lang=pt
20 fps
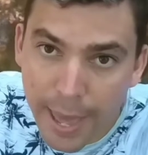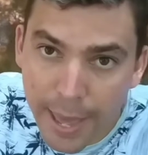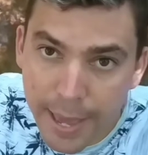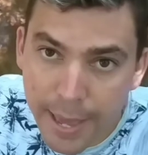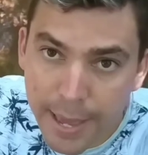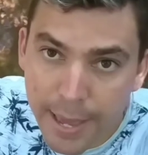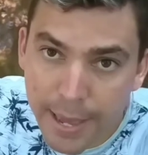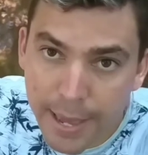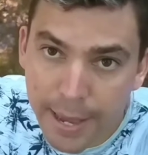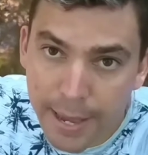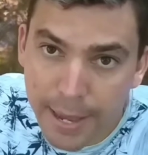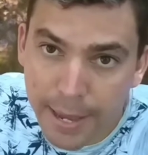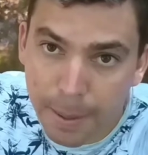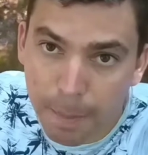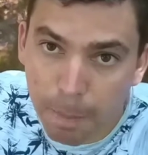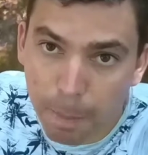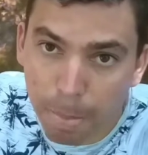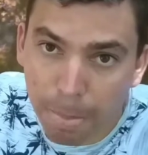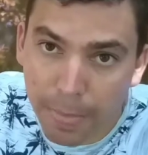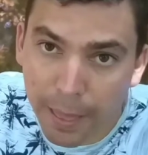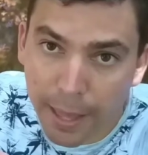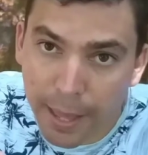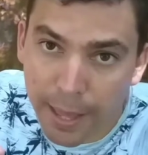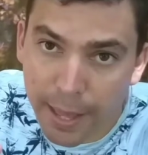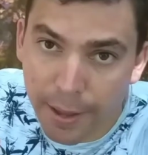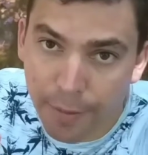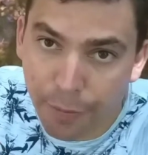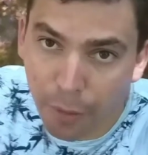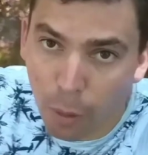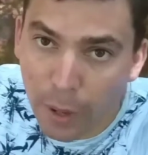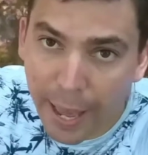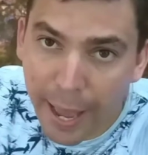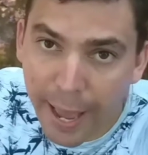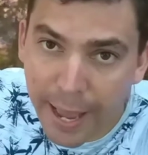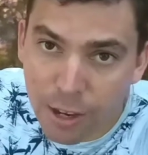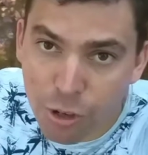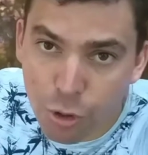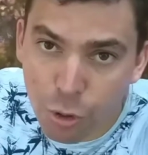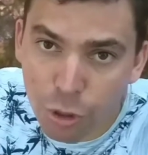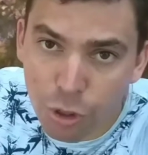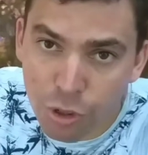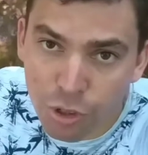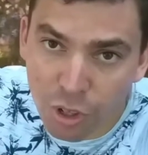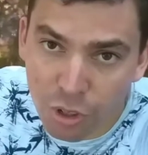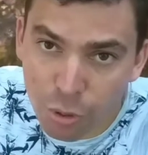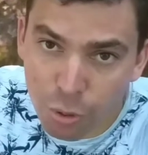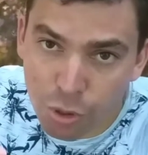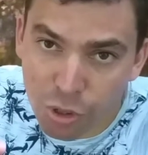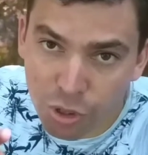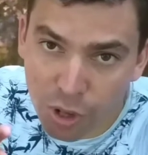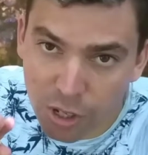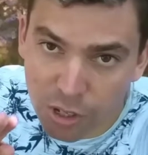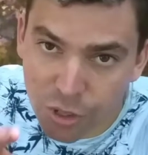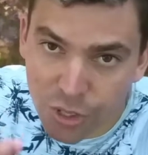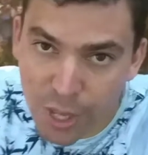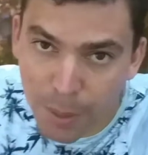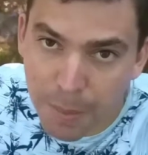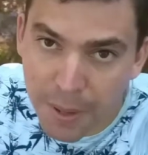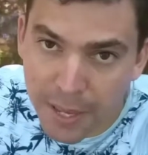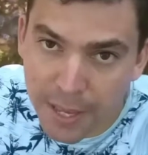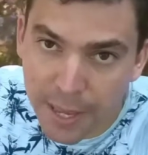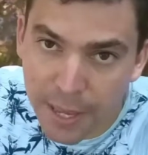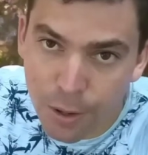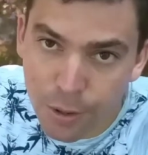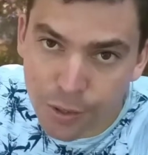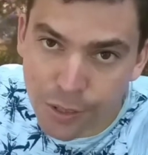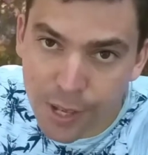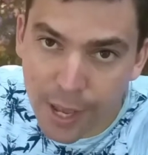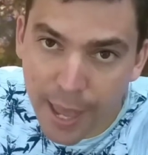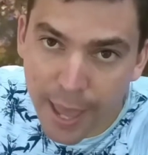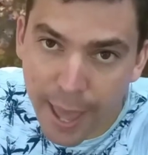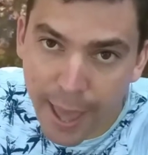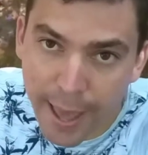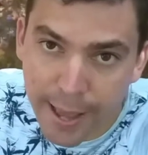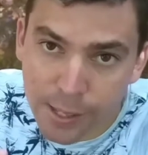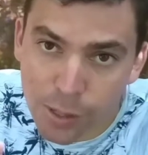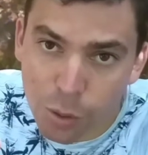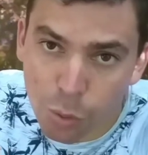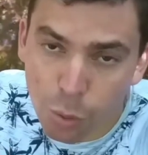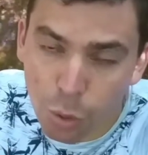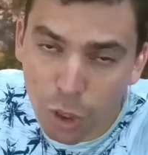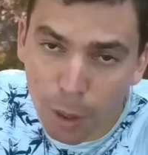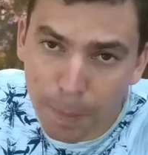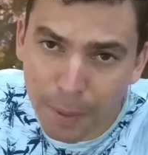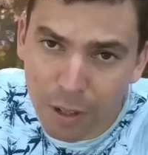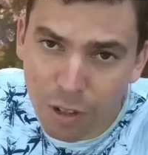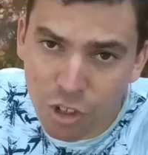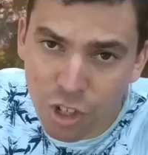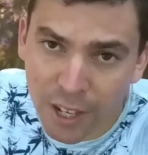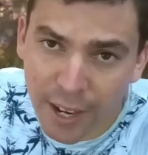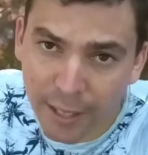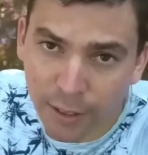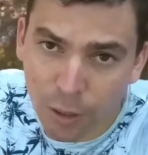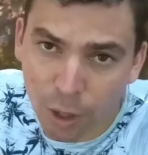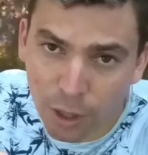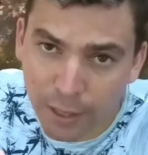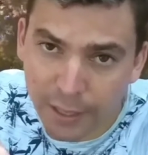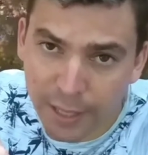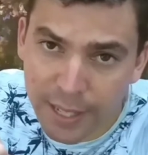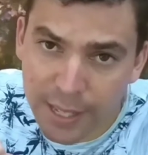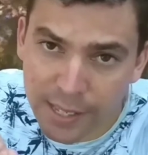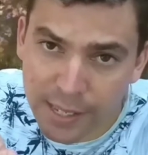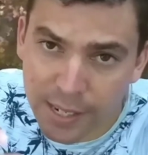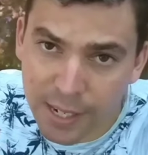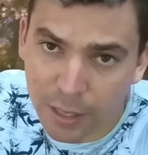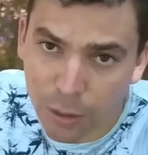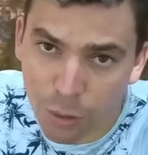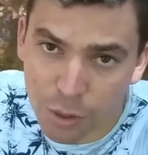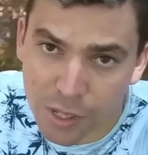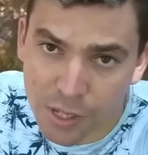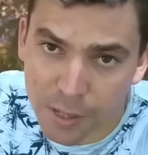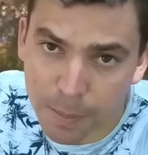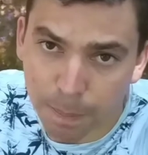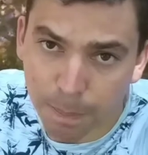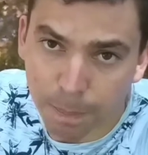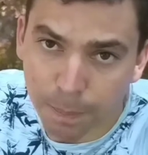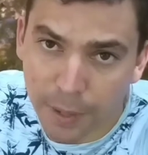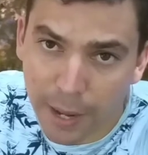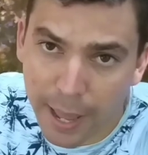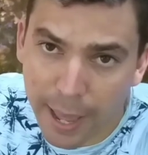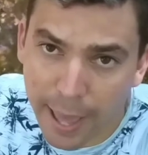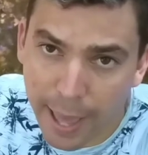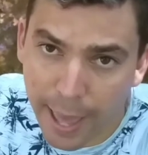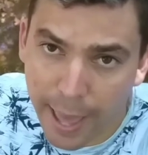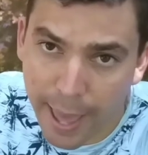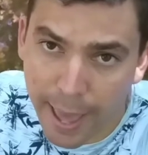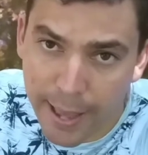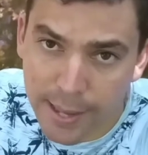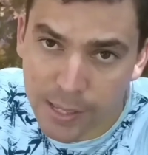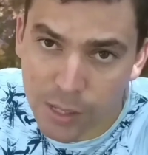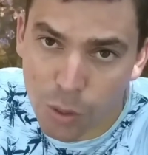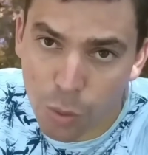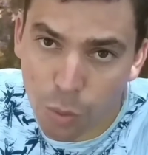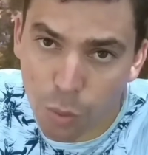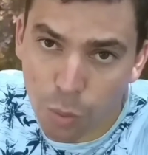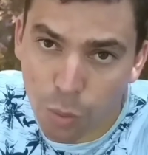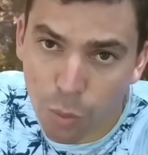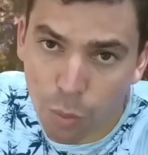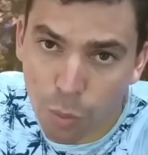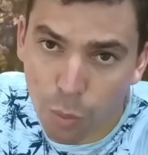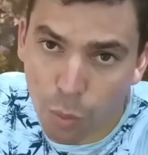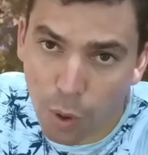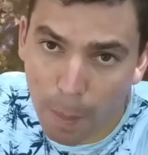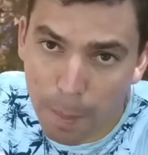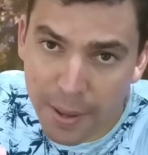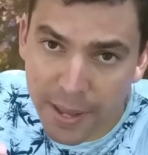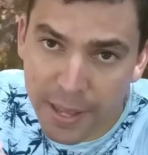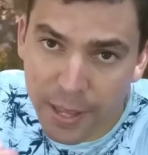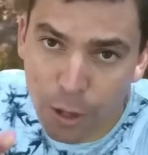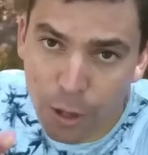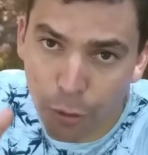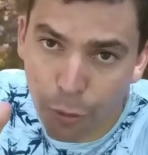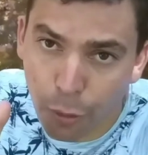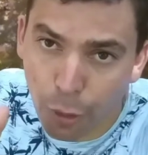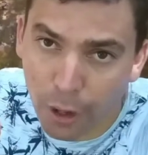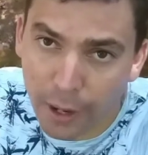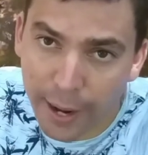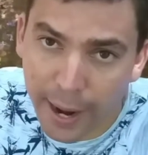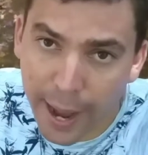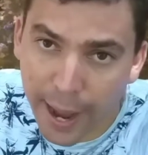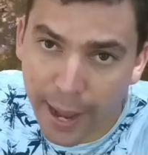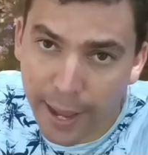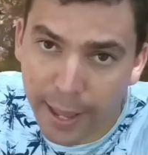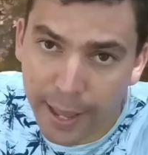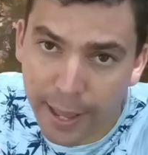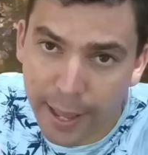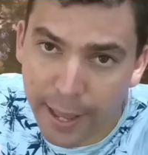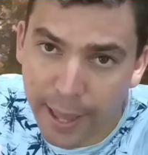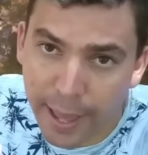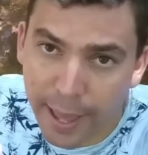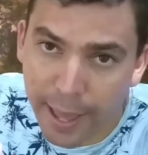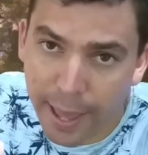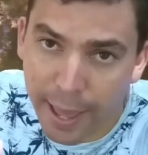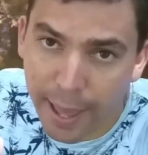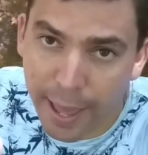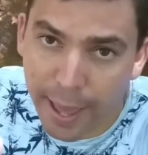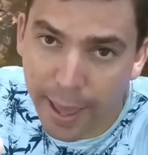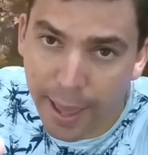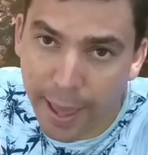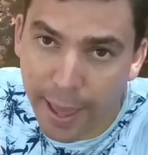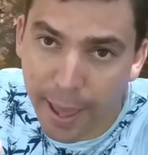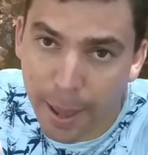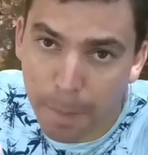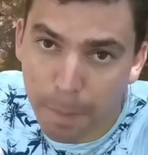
E, e vão lá, ajudem os nossos amiguinhos. É, só cuida para não gerar troca de inscritos. É, se o amiguinho for lá, é,